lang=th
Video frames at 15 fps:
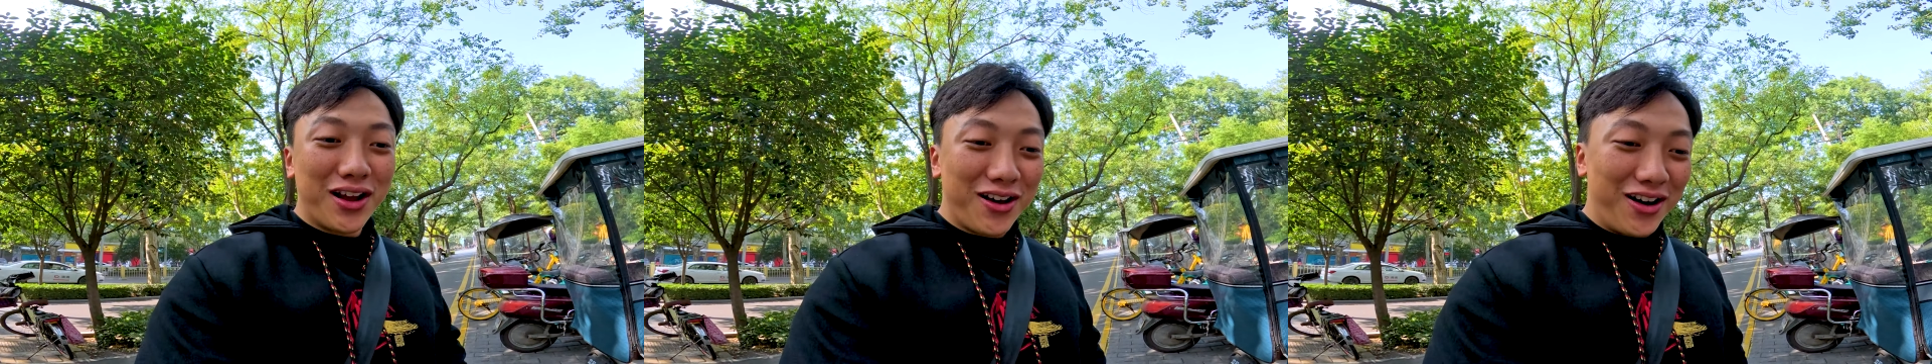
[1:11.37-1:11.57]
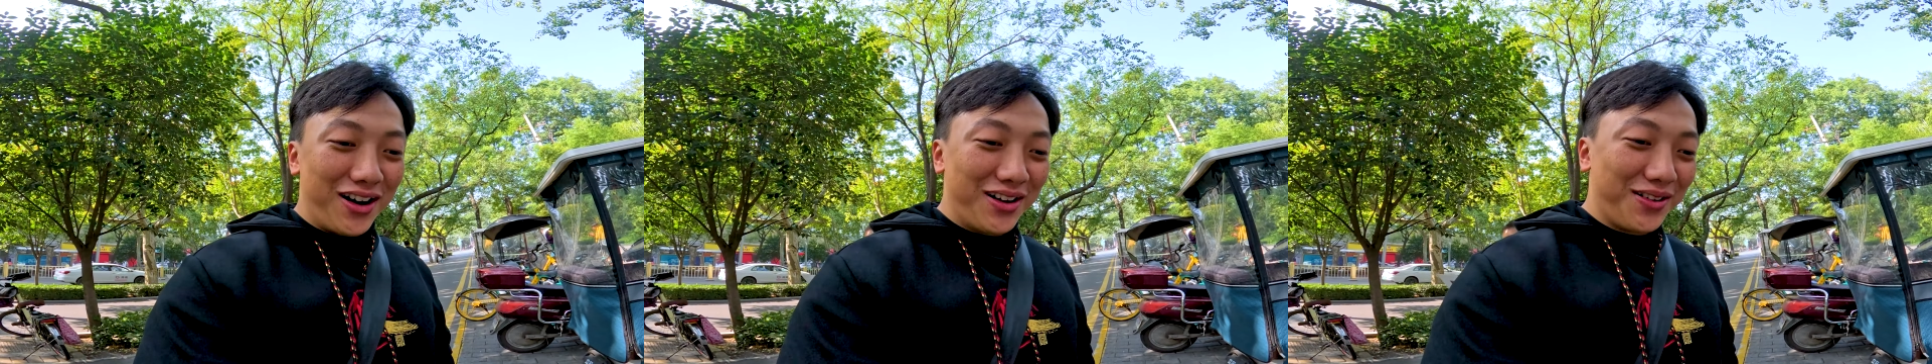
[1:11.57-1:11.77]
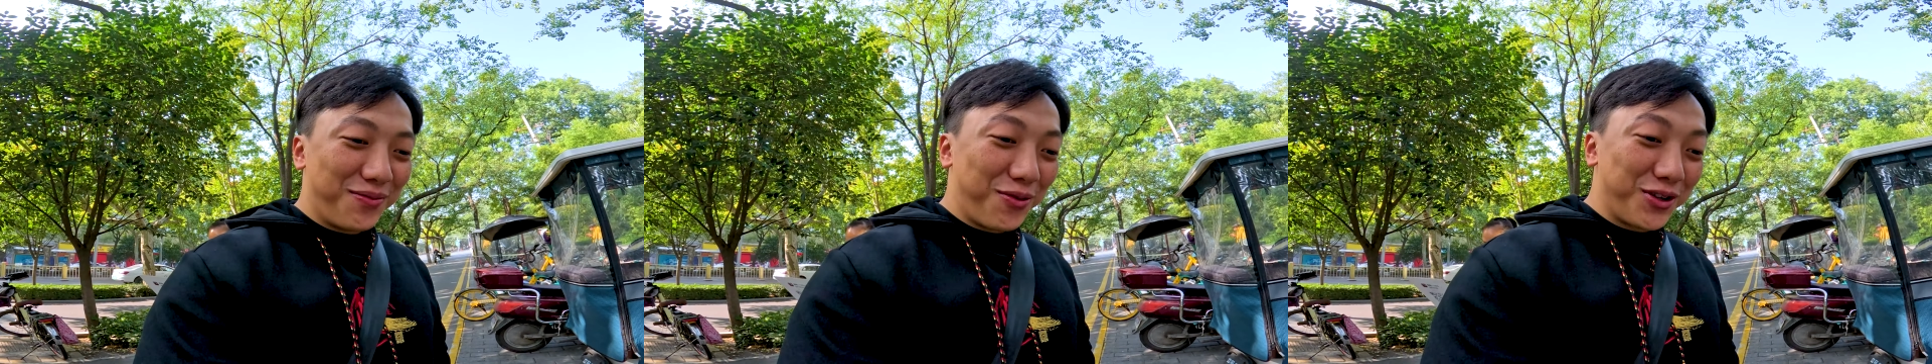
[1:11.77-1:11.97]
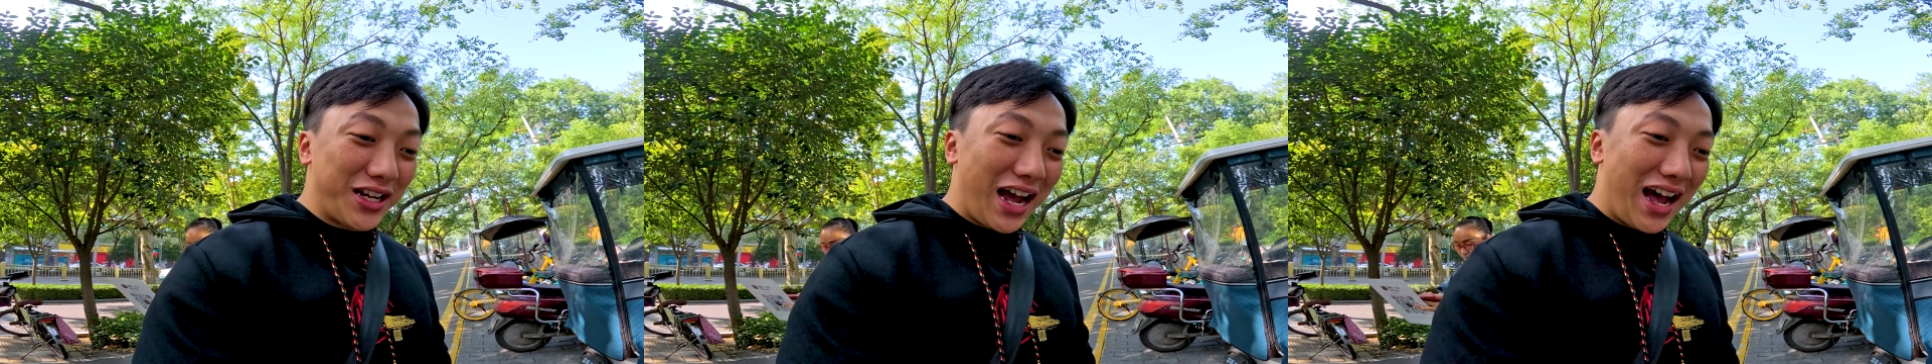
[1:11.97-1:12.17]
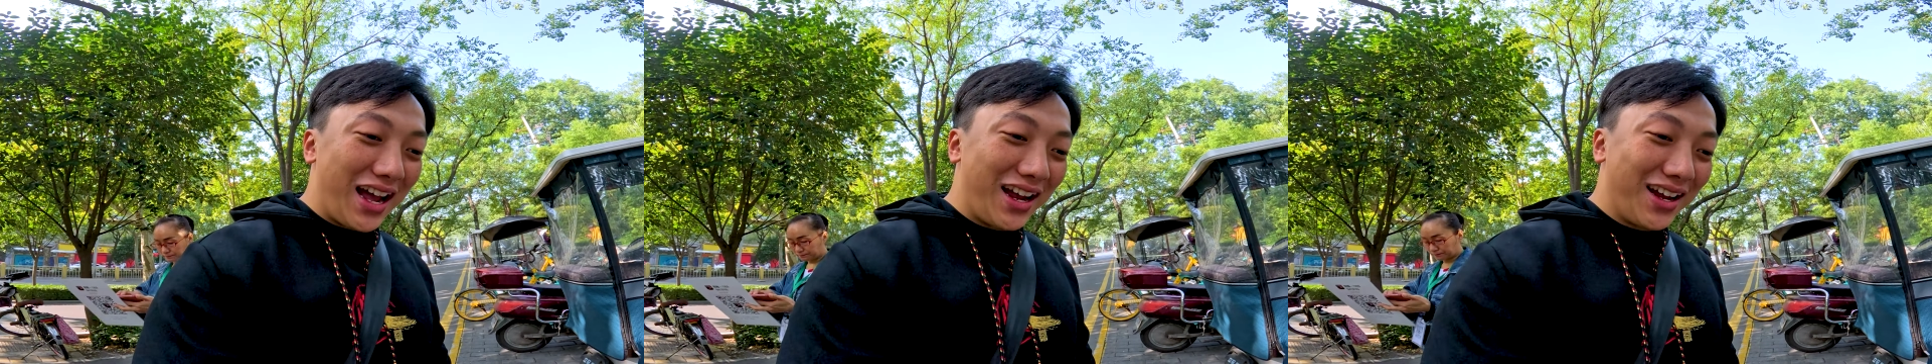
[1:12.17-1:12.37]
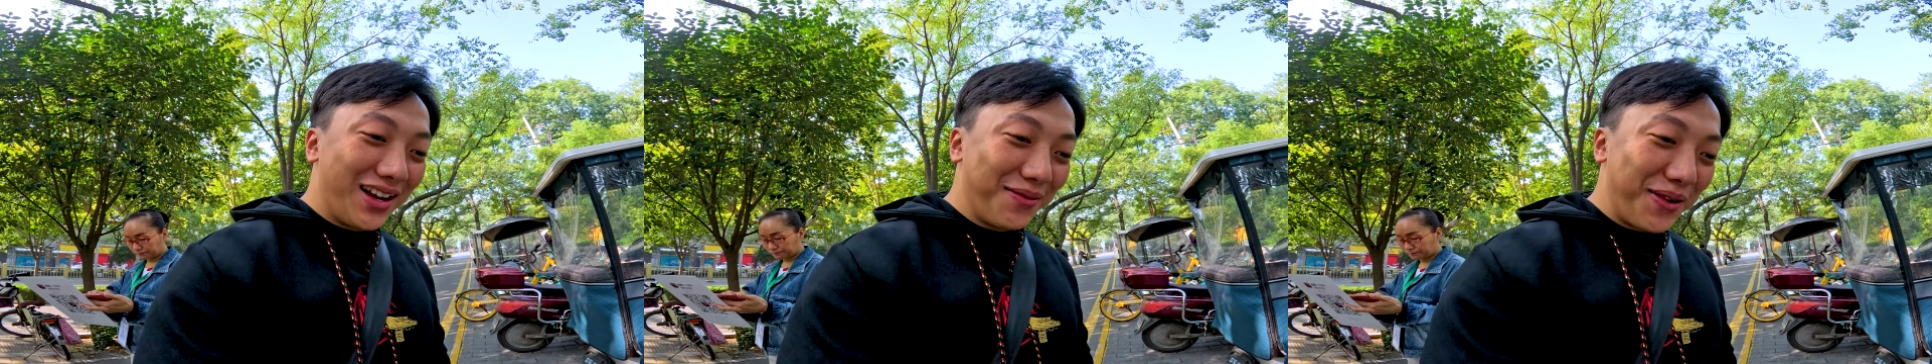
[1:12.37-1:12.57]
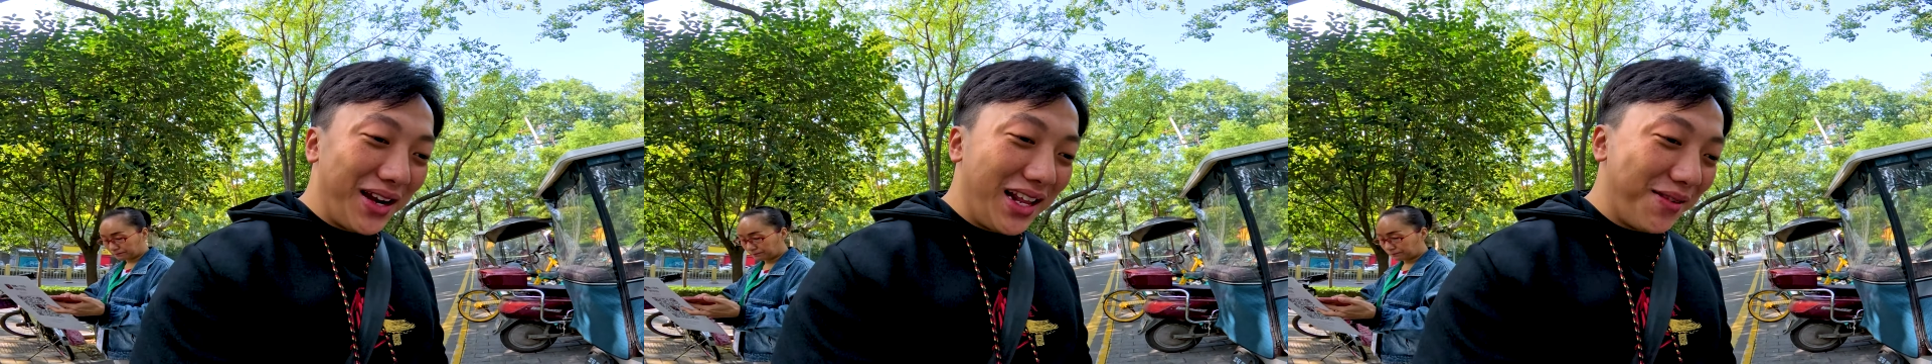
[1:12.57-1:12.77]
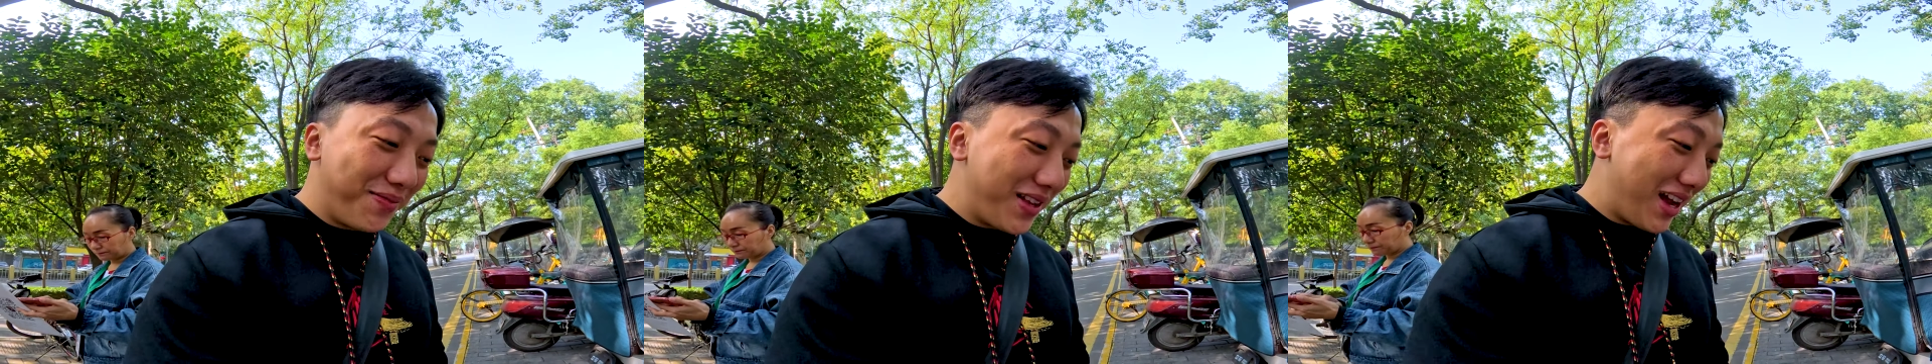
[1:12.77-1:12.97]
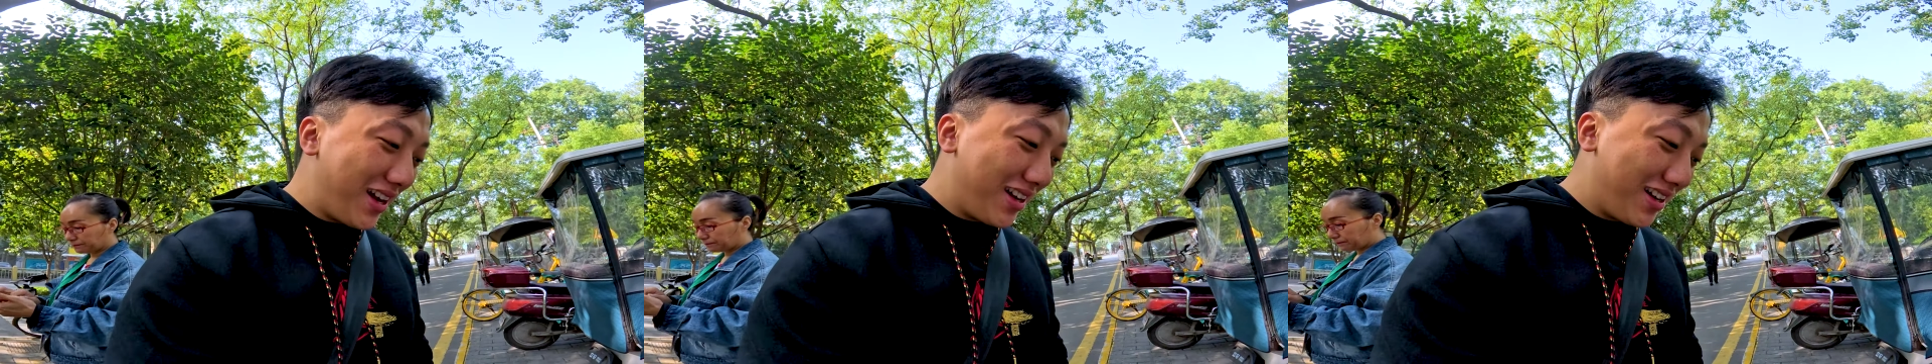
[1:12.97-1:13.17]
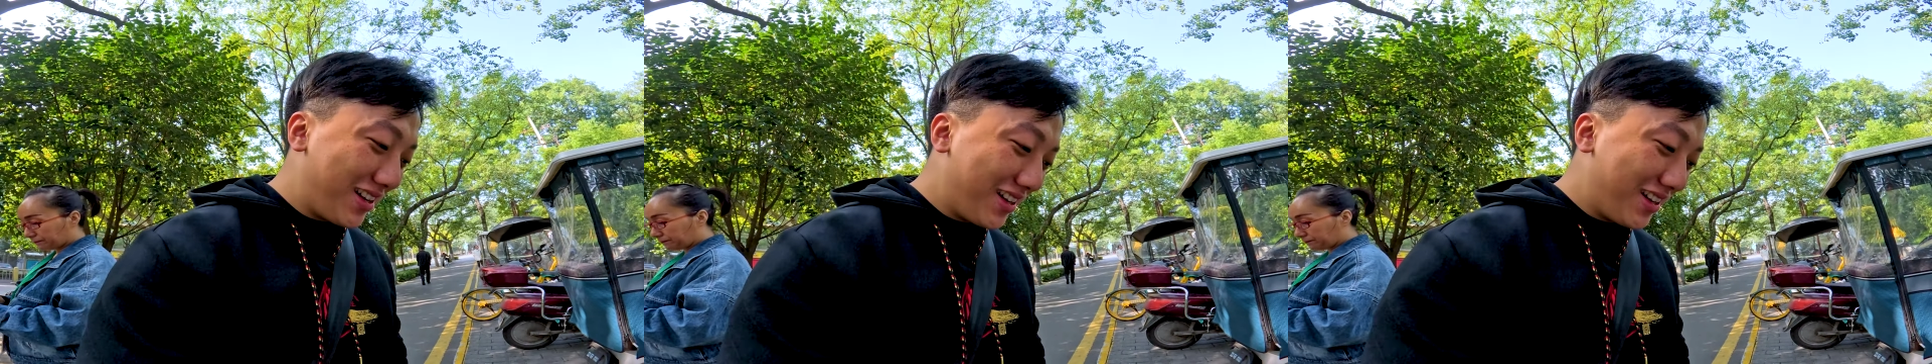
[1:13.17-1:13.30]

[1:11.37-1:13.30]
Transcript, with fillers: แล้วเหรอ ผู้ชายไปรีบจัง